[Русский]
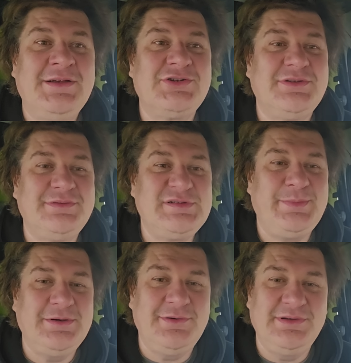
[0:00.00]
что вы
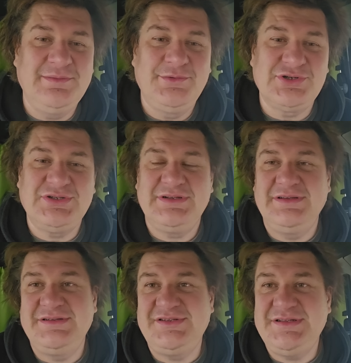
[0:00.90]
спокойно можете
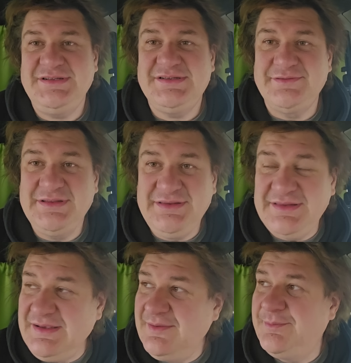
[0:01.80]
отнести
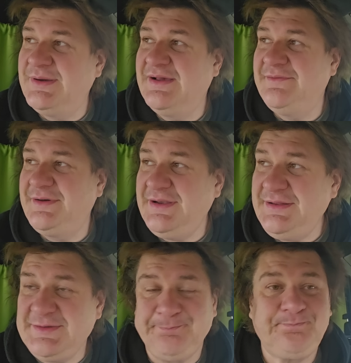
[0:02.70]
цветы,
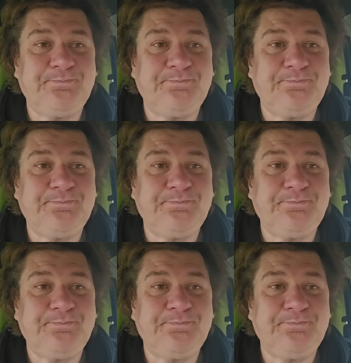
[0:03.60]
поговорить,